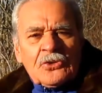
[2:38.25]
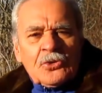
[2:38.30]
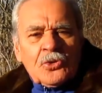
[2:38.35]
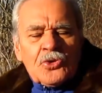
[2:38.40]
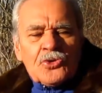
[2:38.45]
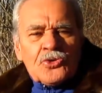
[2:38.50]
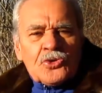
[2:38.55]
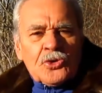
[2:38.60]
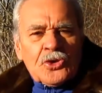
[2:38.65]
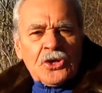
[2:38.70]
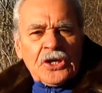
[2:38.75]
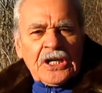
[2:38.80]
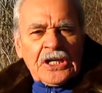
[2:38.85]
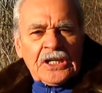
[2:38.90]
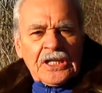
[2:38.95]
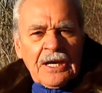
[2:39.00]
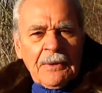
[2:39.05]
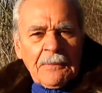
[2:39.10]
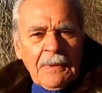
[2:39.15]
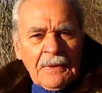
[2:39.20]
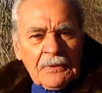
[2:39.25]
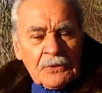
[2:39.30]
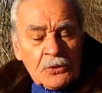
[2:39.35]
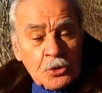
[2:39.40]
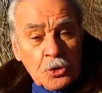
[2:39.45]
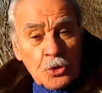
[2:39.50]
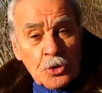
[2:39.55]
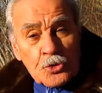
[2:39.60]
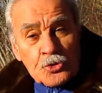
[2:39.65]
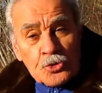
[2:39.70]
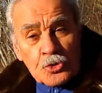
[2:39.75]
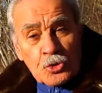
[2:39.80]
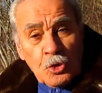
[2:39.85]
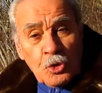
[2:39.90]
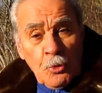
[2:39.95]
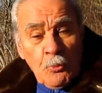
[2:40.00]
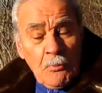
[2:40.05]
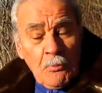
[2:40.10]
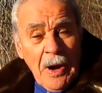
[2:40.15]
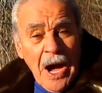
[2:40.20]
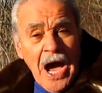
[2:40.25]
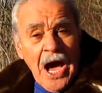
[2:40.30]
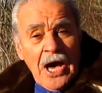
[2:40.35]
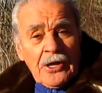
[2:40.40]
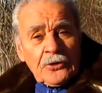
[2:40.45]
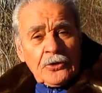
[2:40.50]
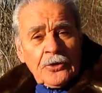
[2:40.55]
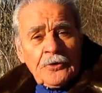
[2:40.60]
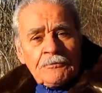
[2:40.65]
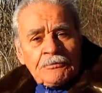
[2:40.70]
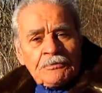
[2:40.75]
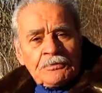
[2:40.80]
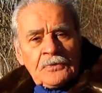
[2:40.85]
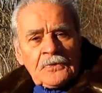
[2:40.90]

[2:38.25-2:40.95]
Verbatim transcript: todo eso de que estaban todos ocupados,